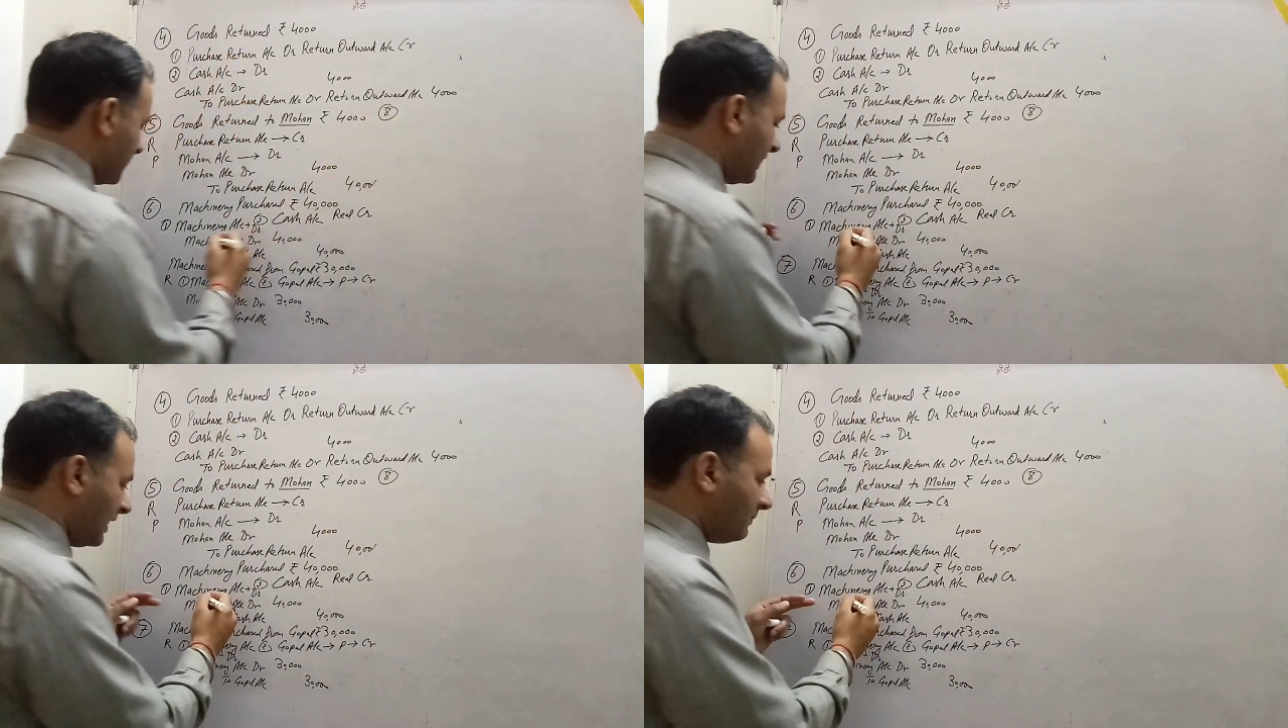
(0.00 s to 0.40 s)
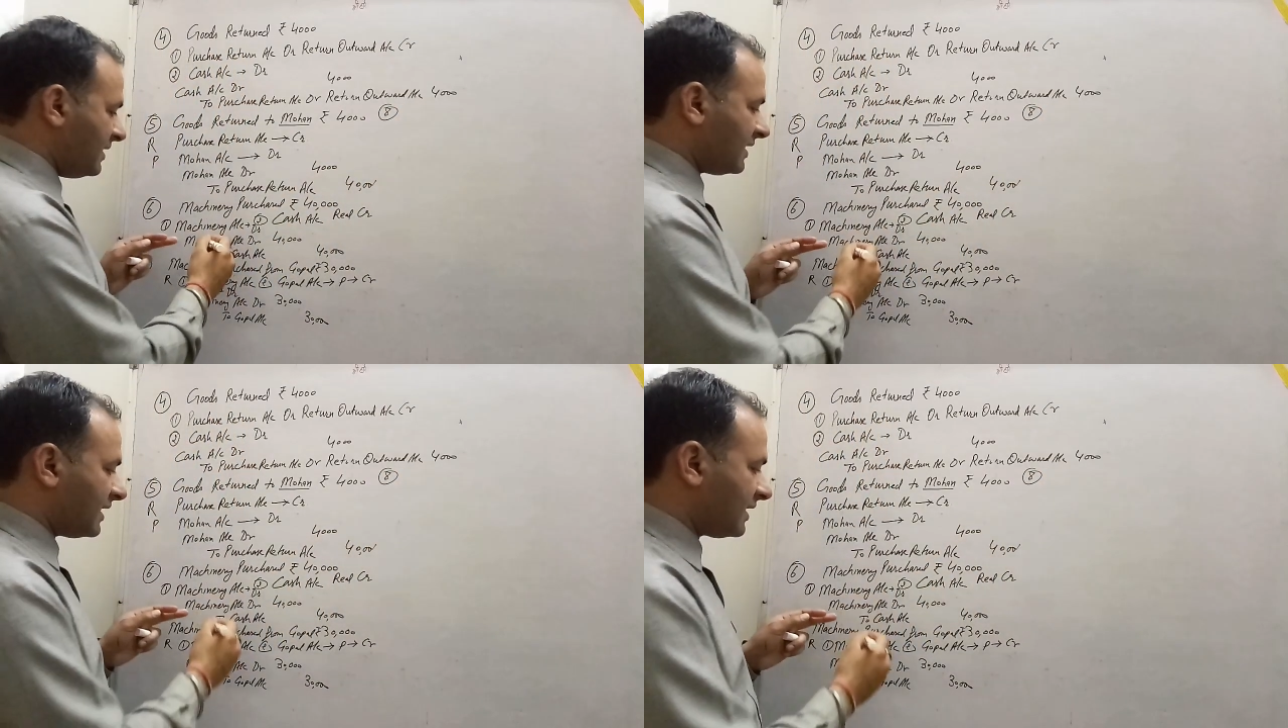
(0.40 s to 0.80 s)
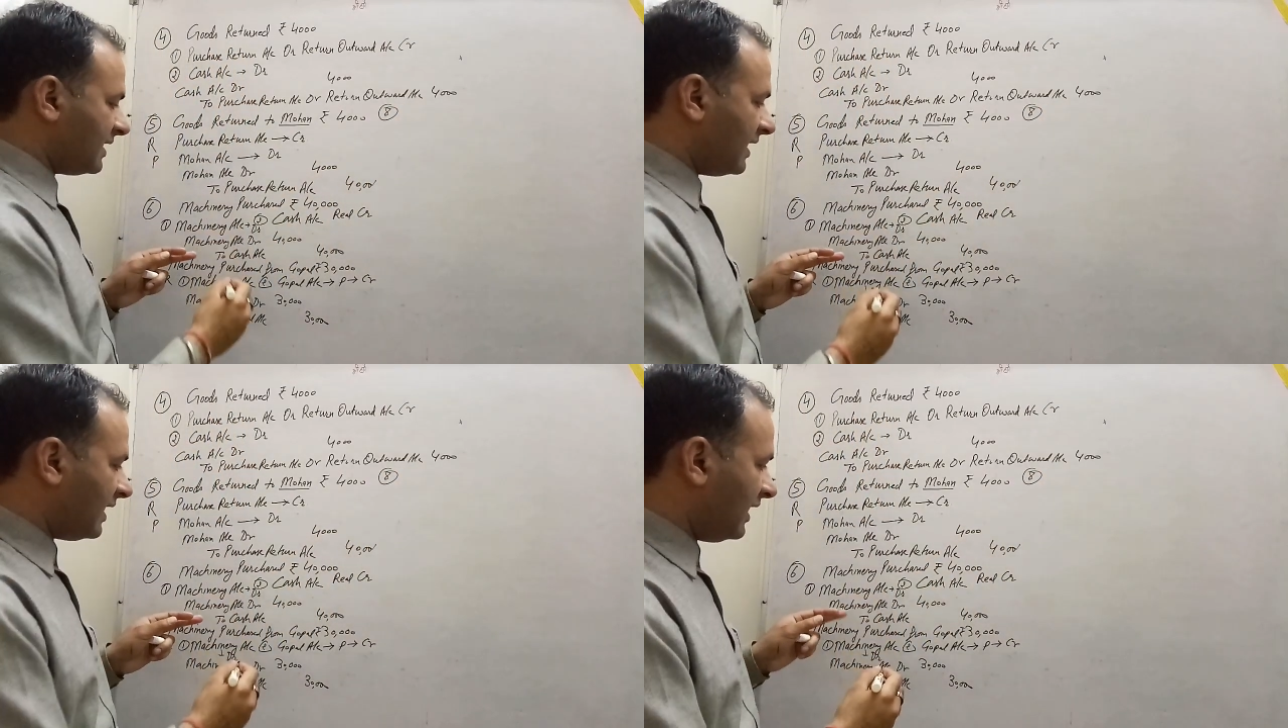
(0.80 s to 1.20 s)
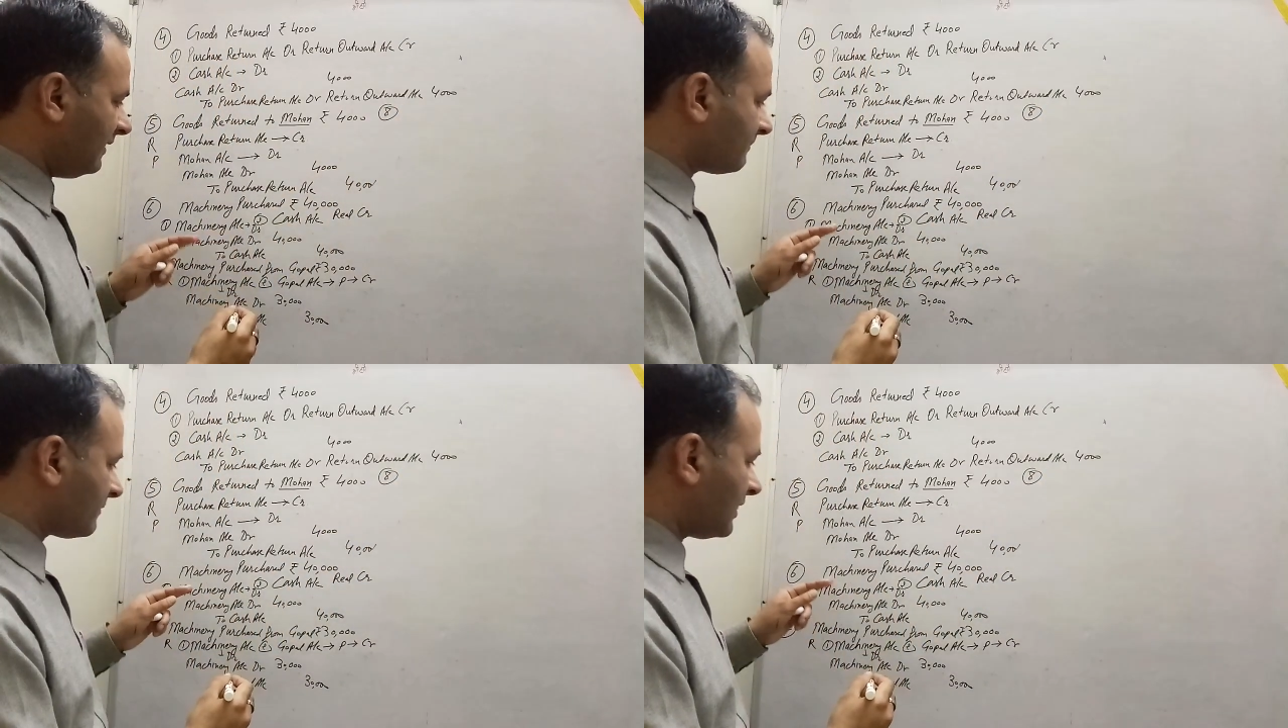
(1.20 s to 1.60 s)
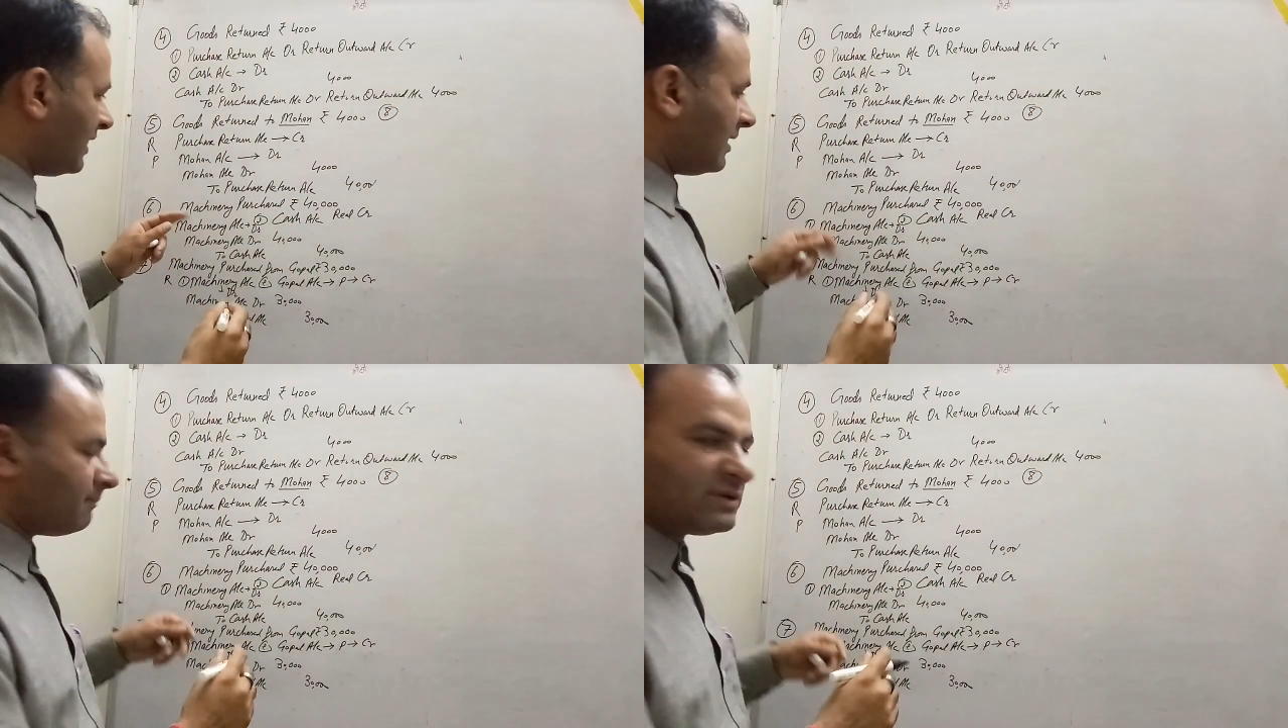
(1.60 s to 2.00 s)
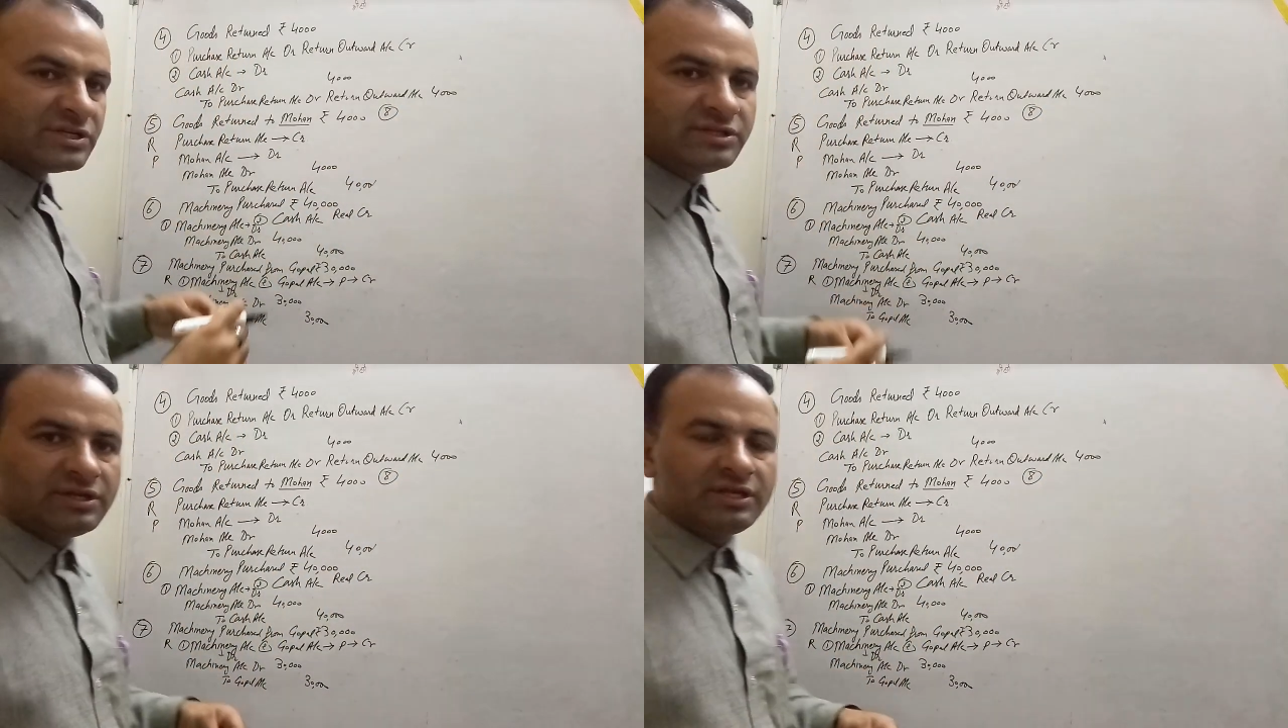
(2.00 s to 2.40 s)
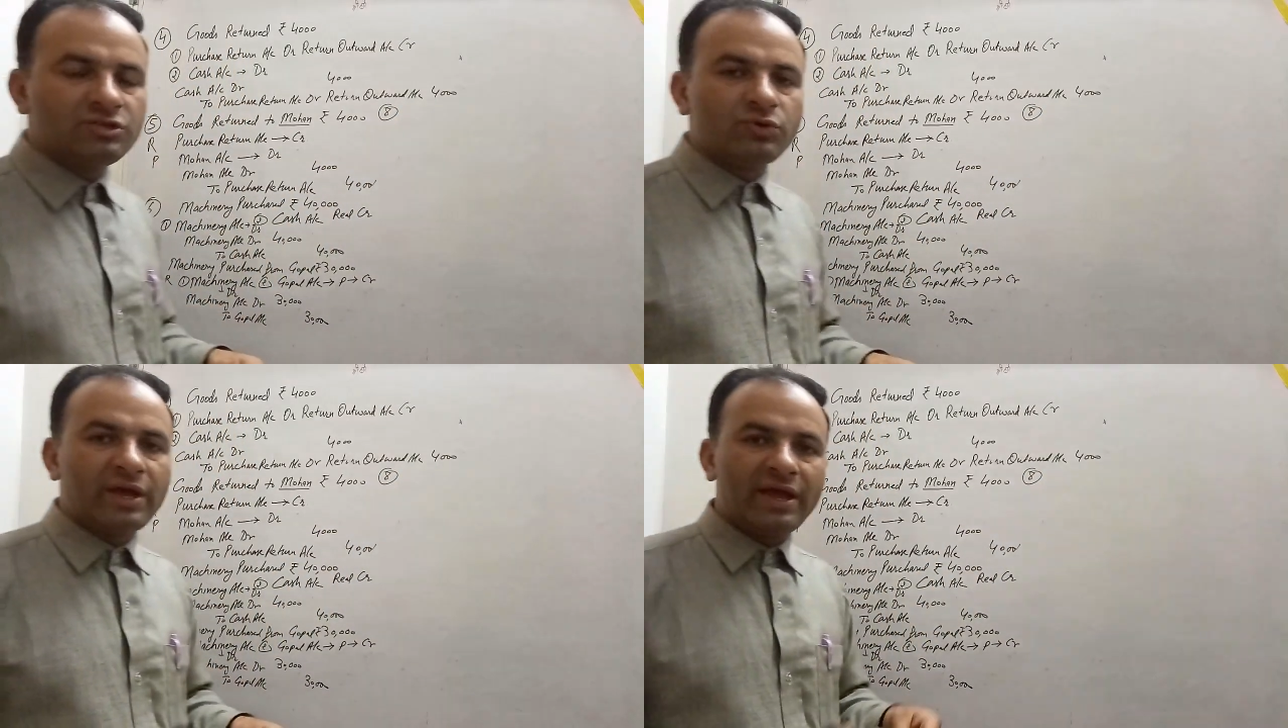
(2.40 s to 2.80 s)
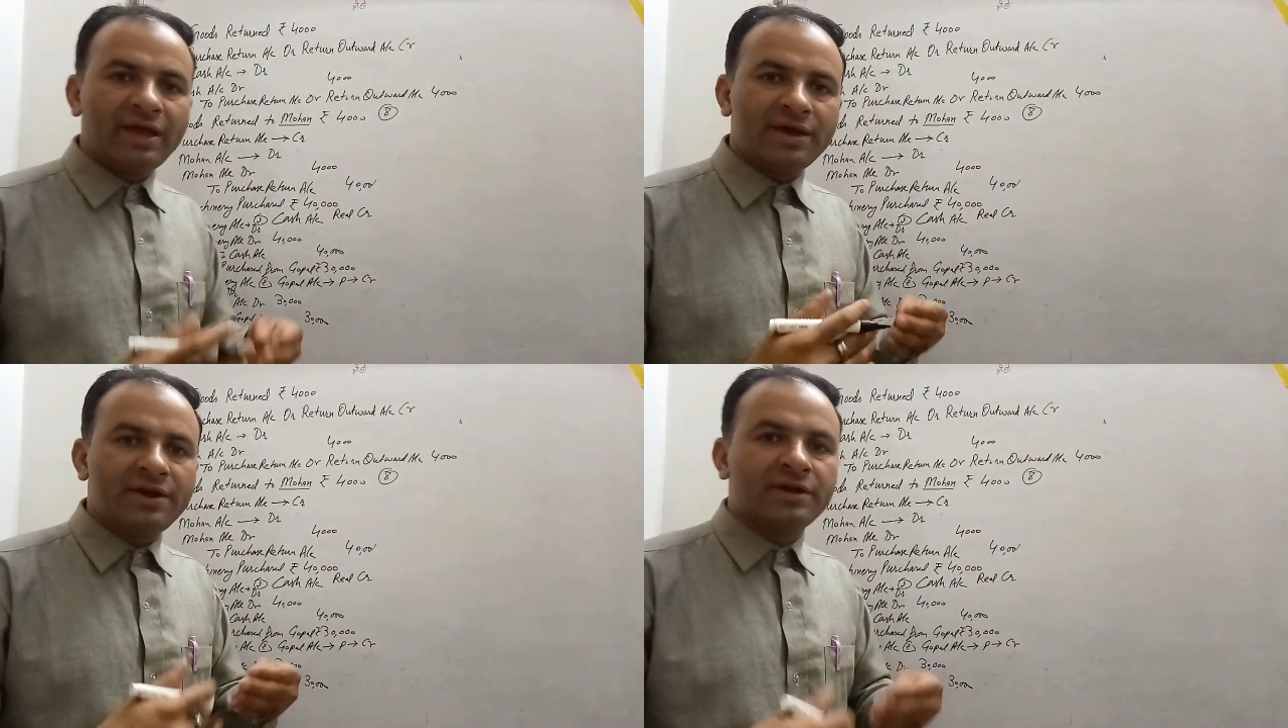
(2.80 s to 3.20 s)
कि हमने क्या किया मशीनरी जो है